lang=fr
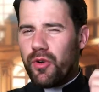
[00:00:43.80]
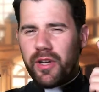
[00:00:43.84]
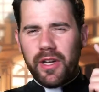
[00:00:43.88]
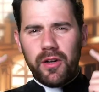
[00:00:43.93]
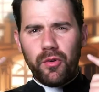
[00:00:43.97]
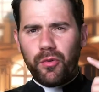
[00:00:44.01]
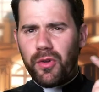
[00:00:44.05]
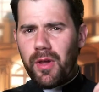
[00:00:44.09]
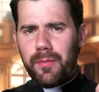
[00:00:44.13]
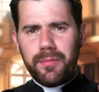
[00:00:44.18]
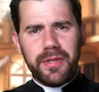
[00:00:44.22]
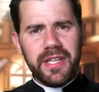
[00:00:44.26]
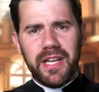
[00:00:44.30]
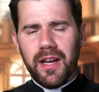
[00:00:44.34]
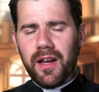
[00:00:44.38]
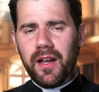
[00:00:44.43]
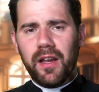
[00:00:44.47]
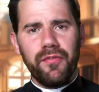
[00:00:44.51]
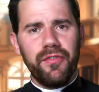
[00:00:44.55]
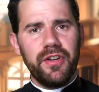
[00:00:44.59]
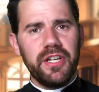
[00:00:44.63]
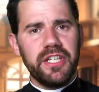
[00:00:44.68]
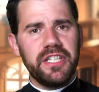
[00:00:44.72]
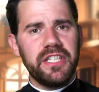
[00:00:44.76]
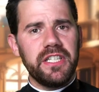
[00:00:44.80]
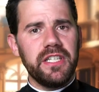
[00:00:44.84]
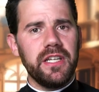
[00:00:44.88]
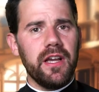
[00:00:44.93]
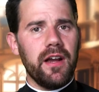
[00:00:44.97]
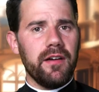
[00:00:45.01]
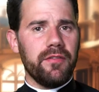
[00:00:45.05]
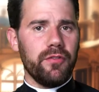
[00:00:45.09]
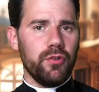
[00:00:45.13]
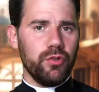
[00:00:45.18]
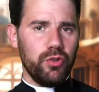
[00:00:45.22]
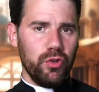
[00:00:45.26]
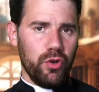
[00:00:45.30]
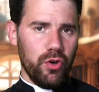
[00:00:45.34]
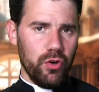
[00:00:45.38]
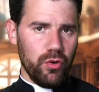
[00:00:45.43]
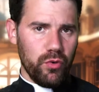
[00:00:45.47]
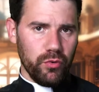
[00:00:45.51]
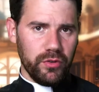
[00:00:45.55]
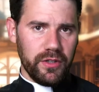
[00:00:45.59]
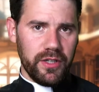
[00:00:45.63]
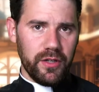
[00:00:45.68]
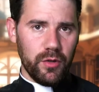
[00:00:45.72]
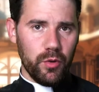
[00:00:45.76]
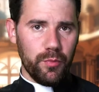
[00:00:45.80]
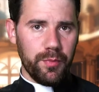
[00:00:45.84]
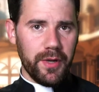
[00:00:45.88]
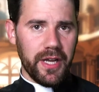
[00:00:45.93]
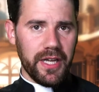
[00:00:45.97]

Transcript: auxquelles on a bien réfléchi avant de rencontrer le